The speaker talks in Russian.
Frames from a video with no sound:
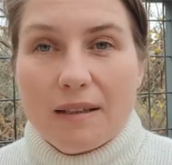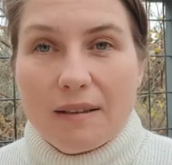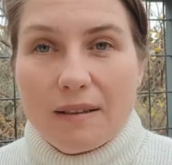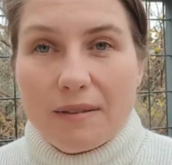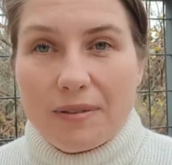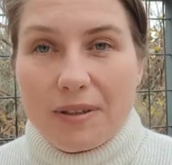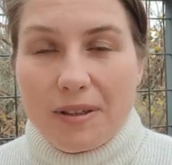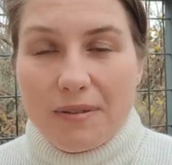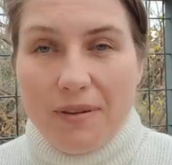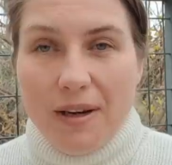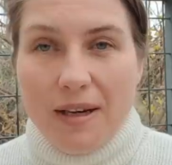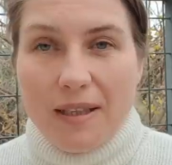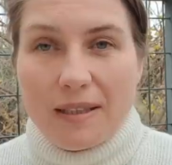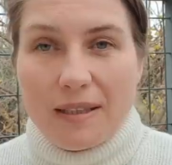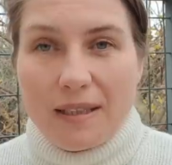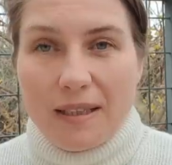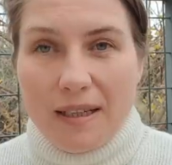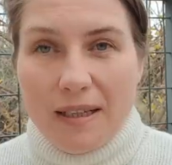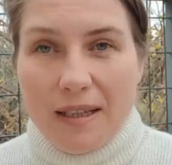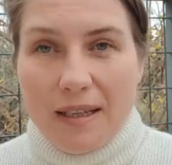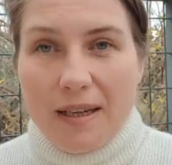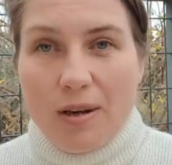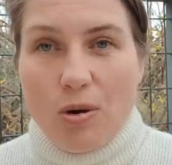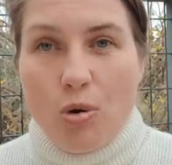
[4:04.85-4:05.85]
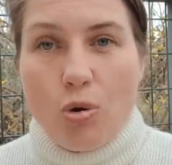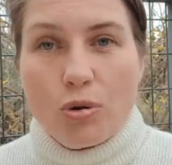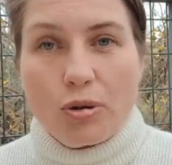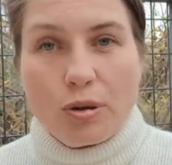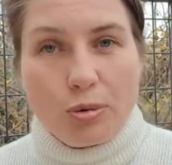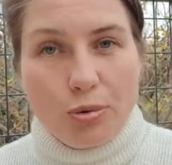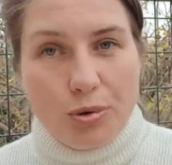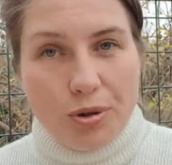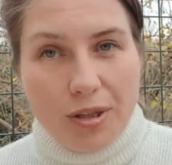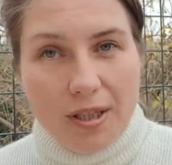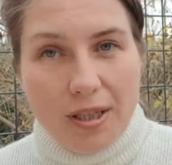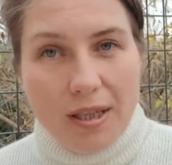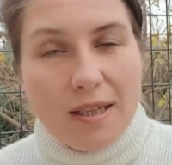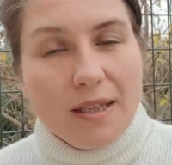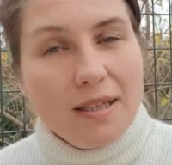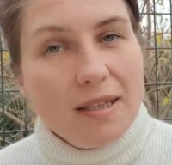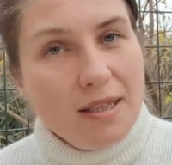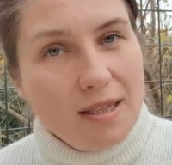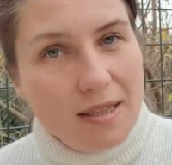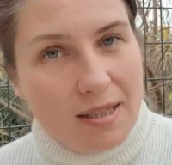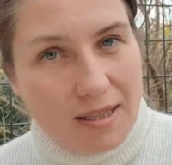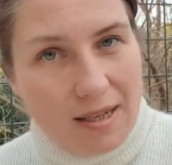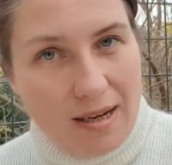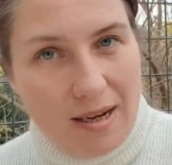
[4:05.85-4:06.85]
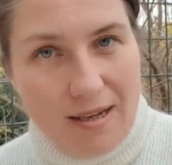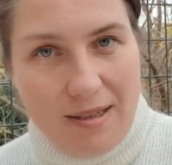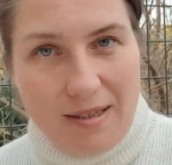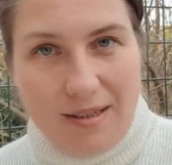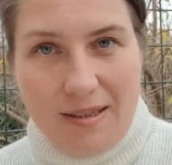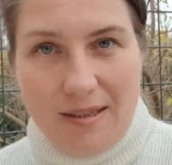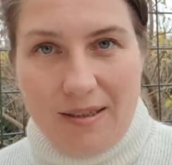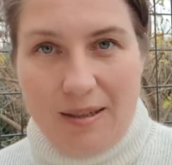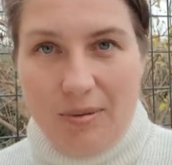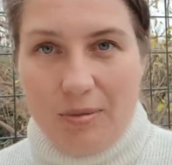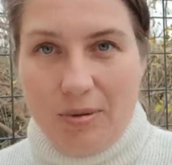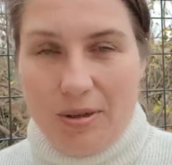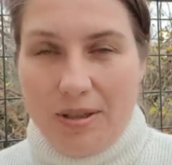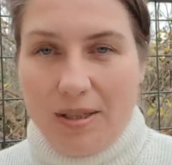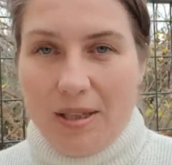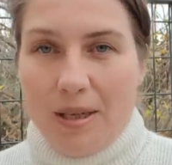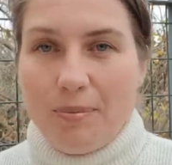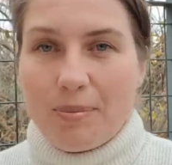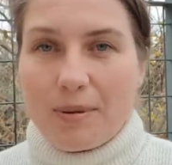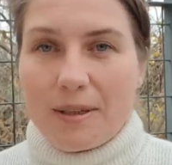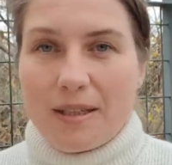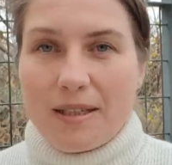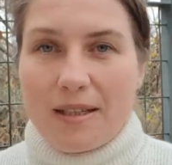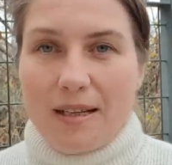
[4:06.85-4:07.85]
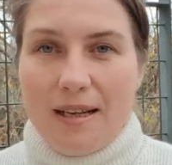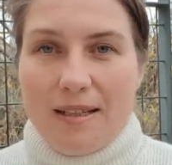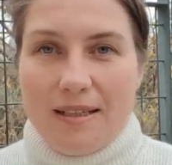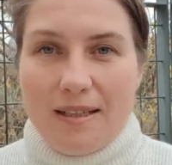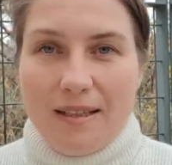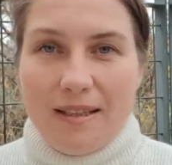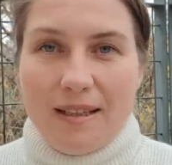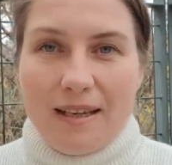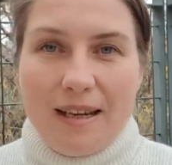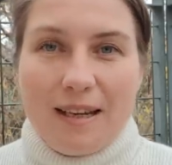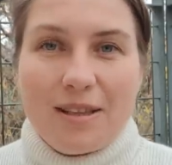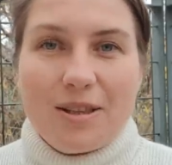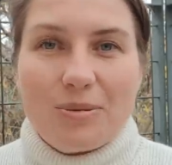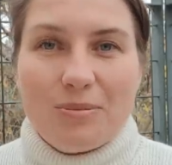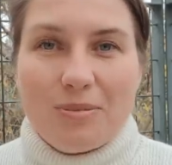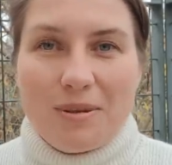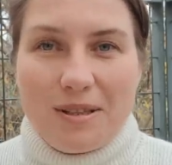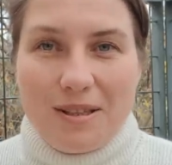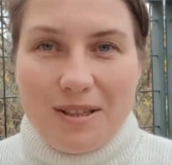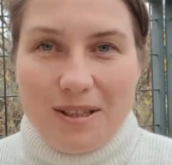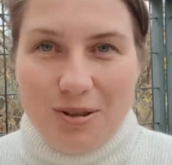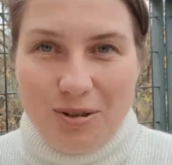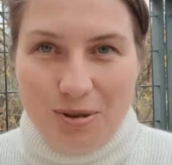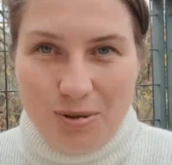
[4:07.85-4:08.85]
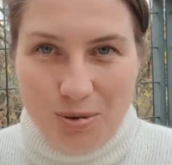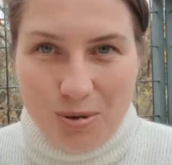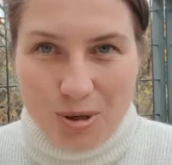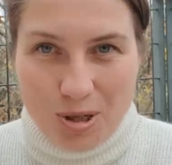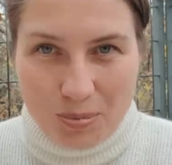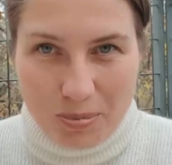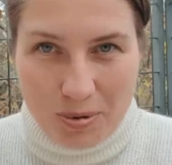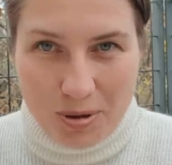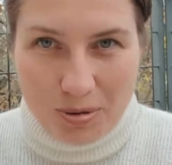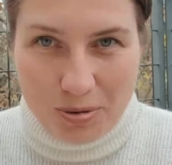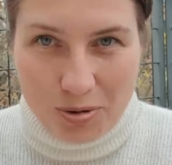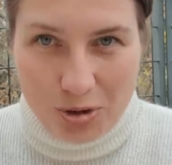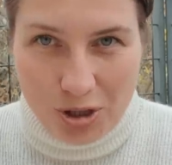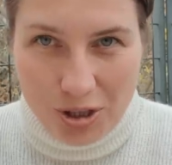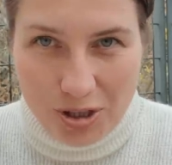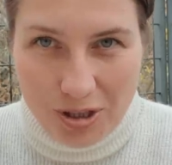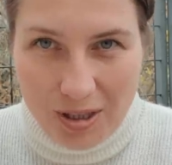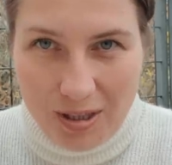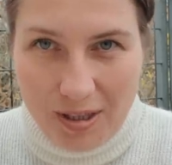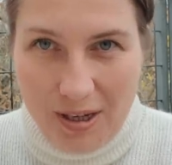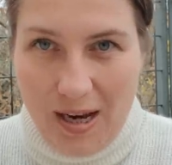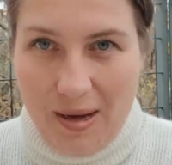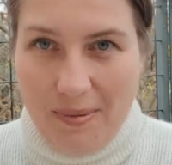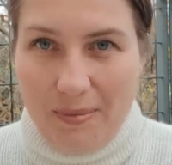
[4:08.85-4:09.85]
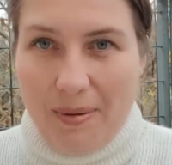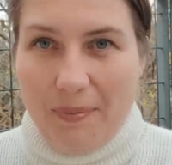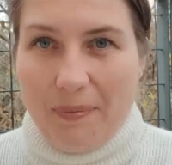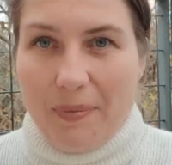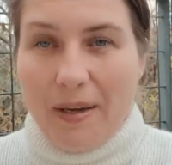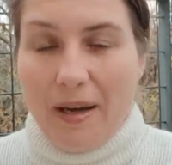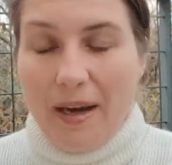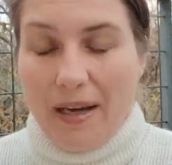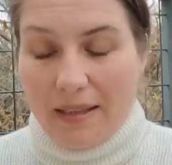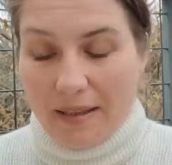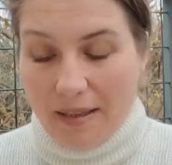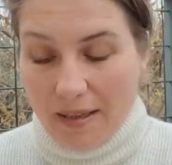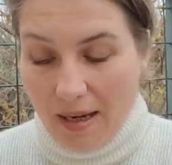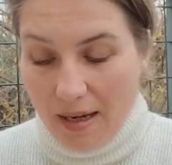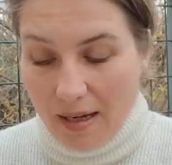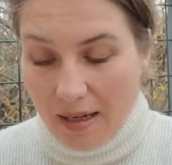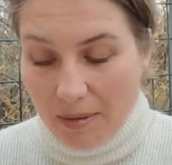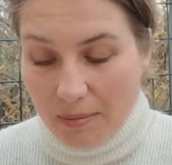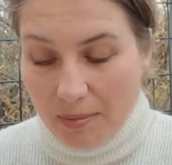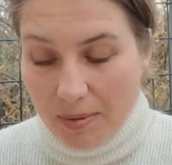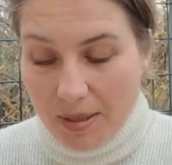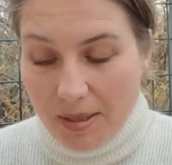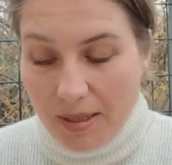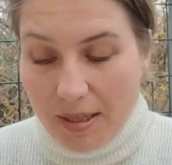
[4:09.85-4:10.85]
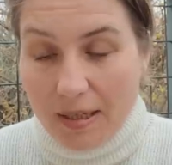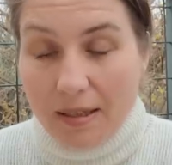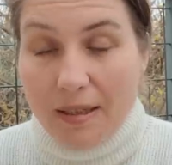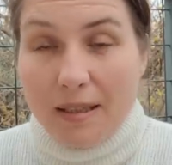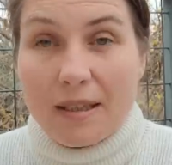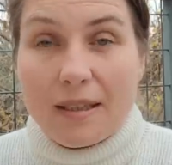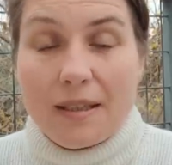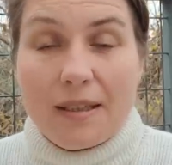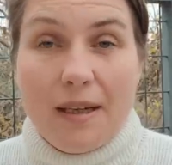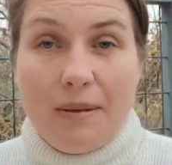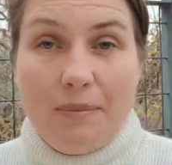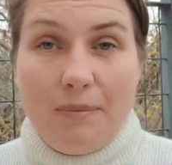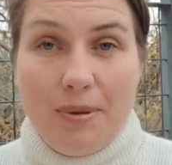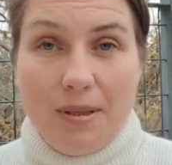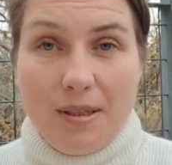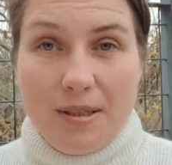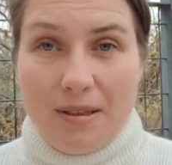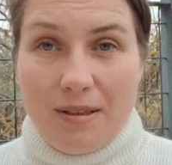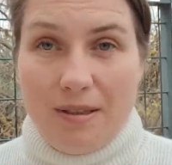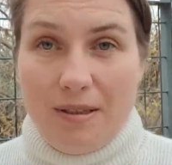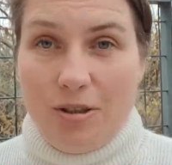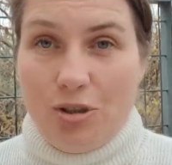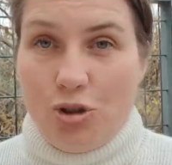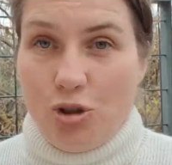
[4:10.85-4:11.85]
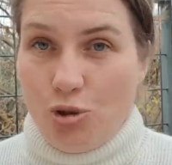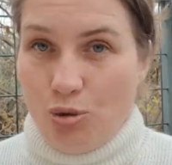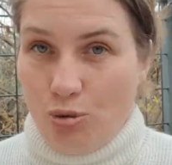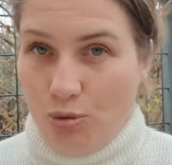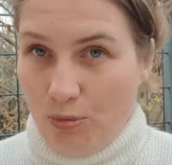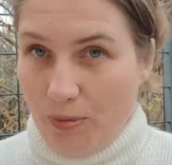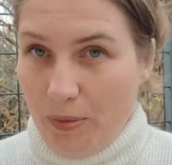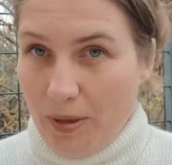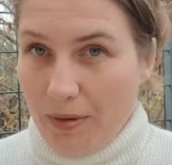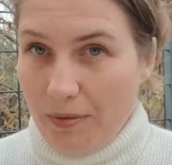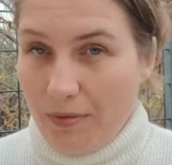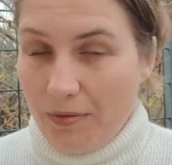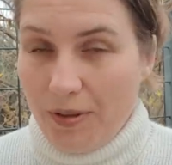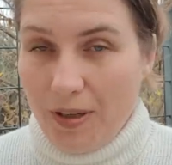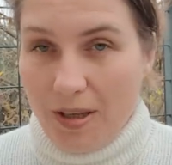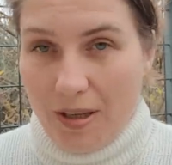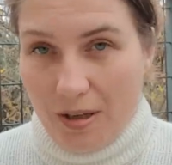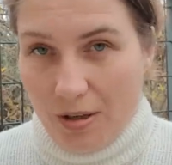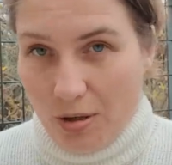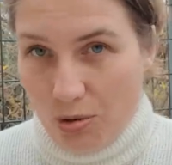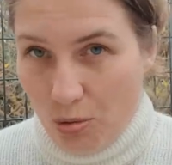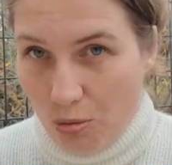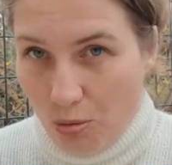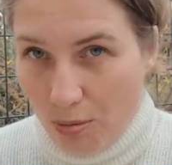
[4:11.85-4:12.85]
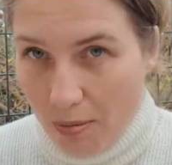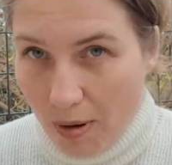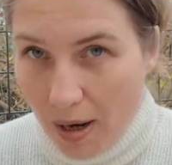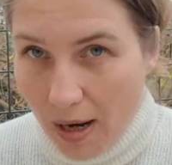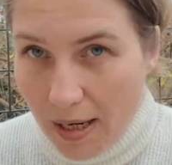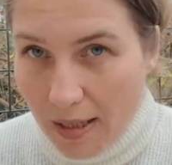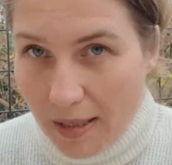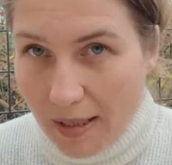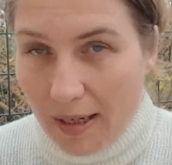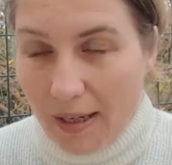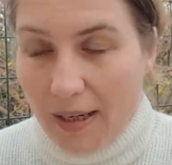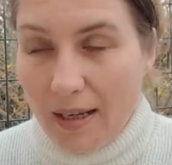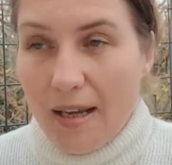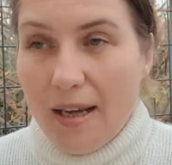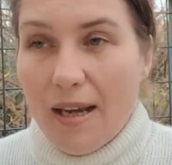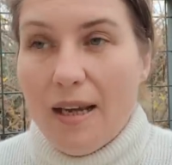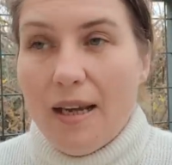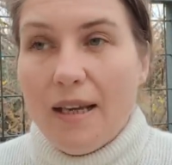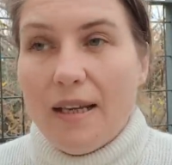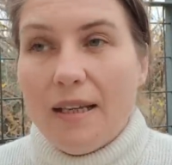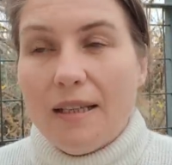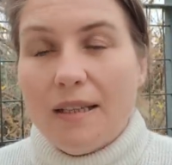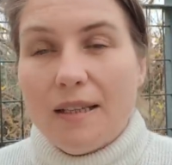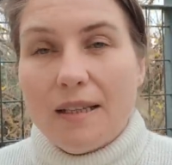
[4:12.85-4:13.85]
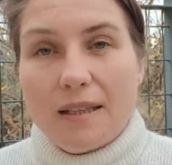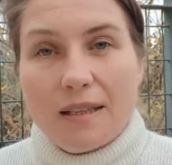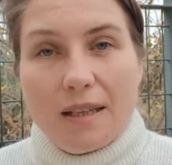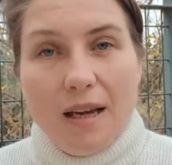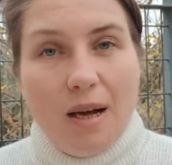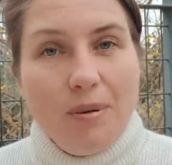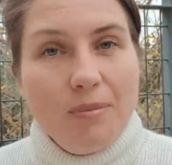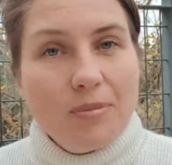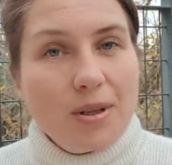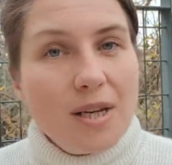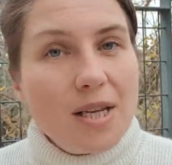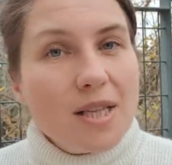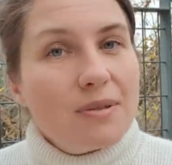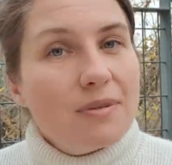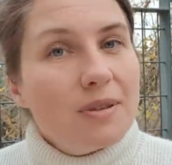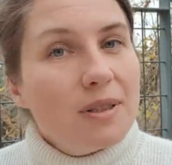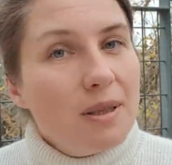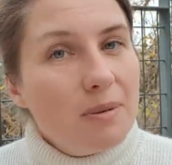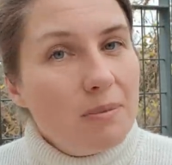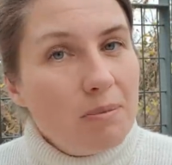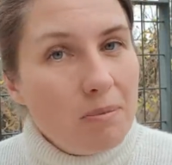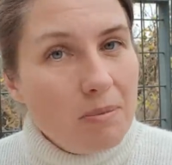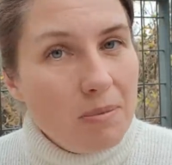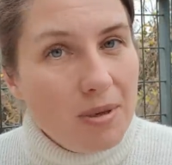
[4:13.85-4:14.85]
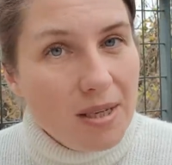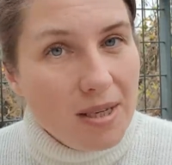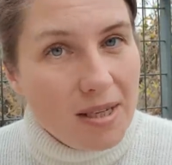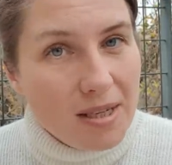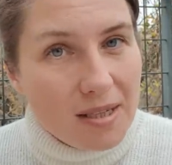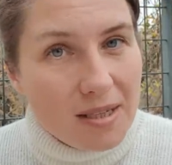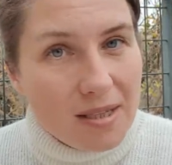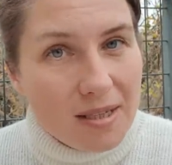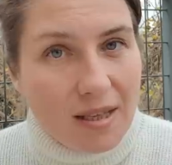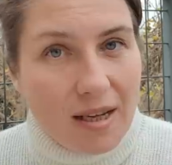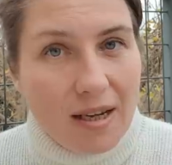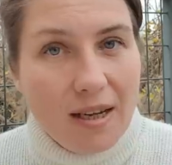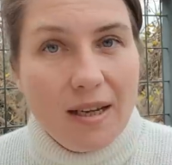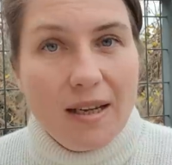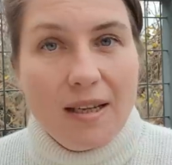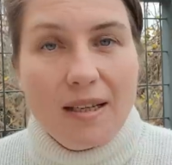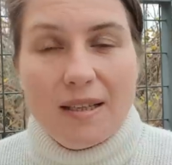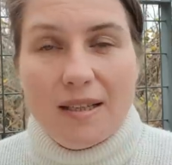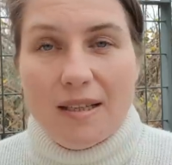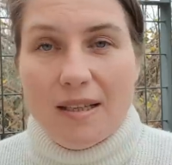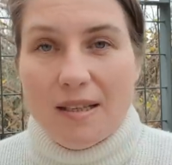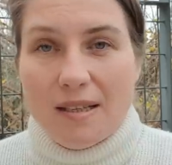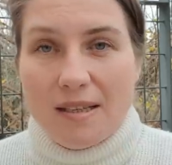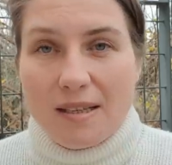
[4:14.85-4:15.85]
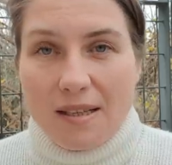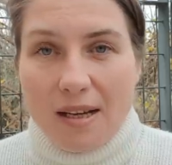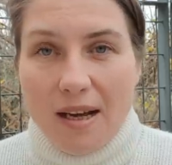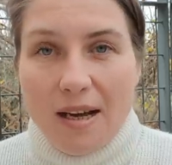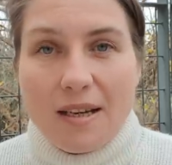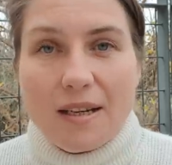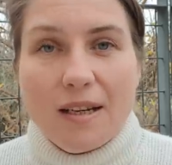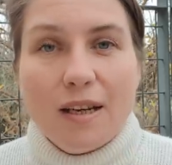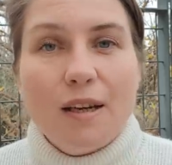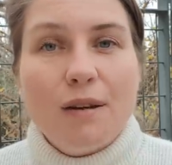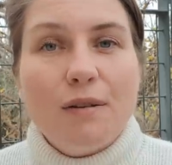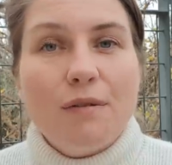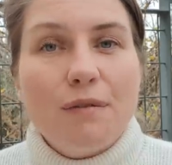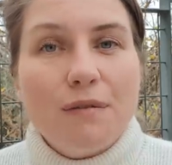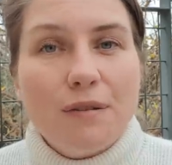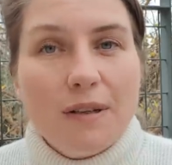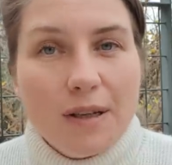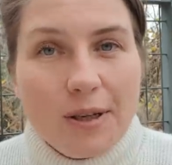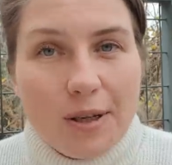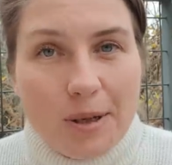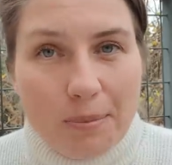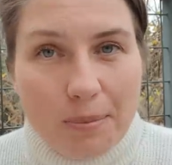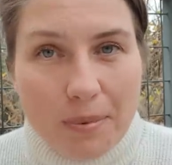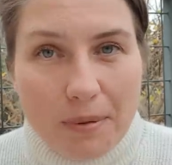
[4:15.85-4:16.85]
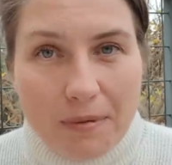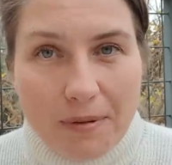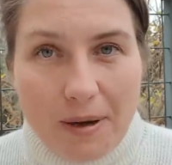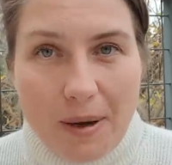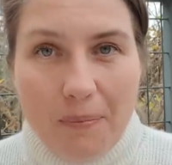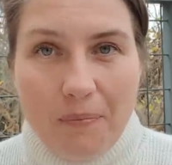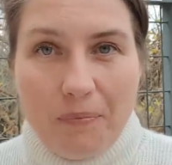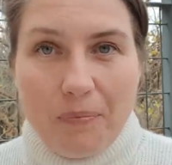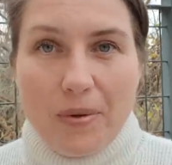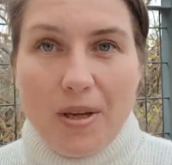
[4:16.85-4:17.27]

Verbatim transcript: В Евангелии от Луки не сказано, где происходила эта беседа Господа с учениками. Однако беседа эта описана еще у Матфея и у Марка, и там названо место Кейсария Филиппова.